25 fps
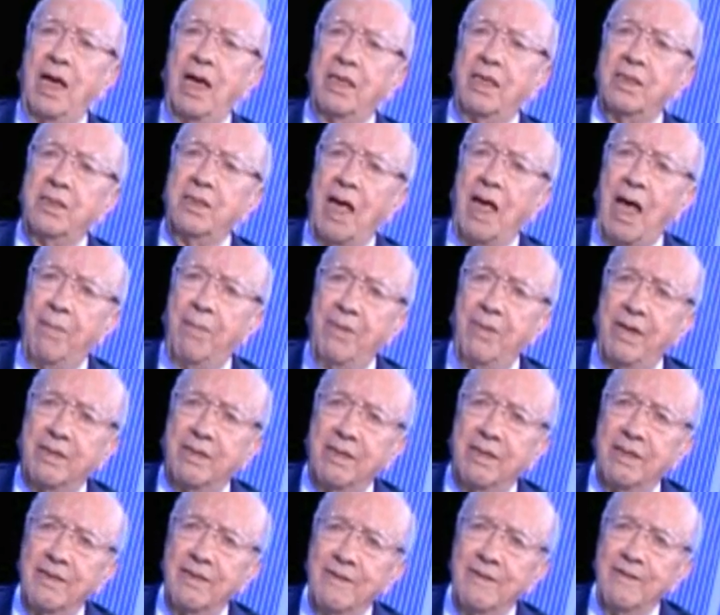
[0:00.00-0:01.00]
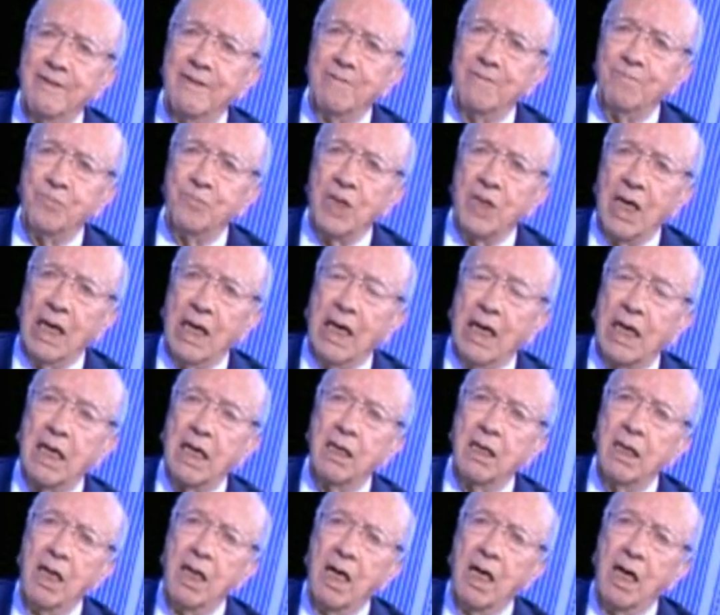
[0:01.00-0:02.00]
الانتخابات
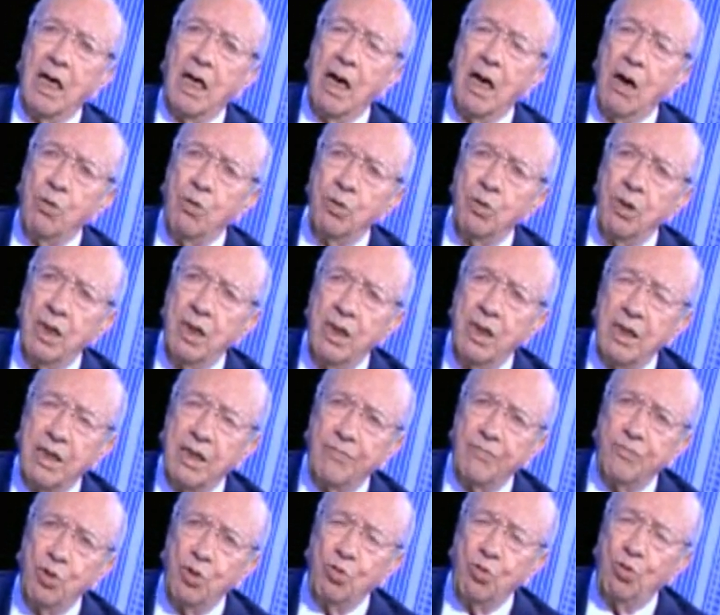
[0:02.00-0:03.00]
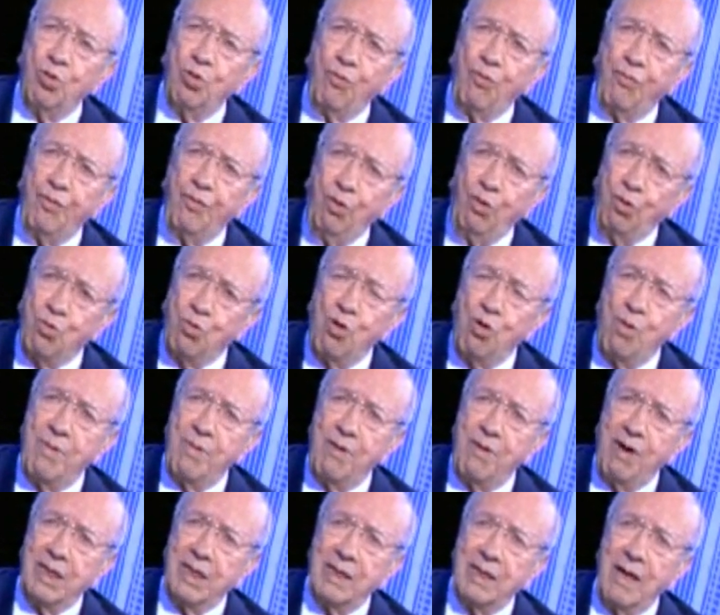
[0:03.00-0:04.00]
لكن راهو كيف تدخلوا في حكومه
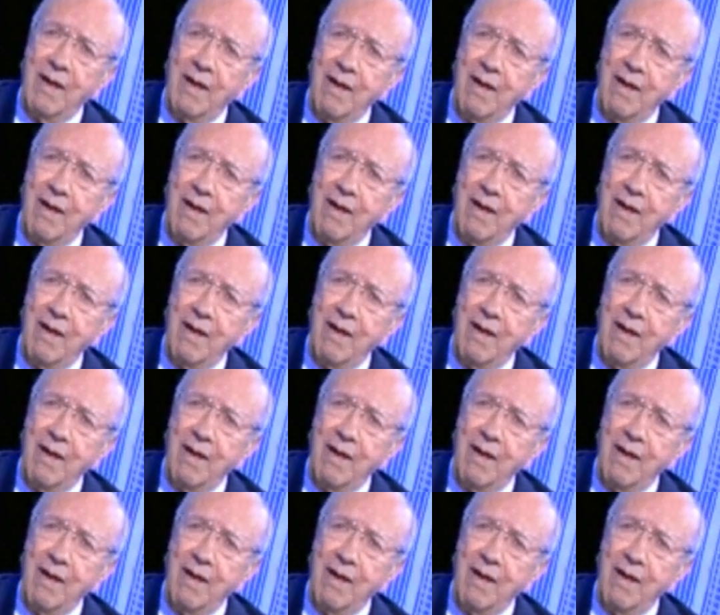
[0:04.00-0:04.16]
واحده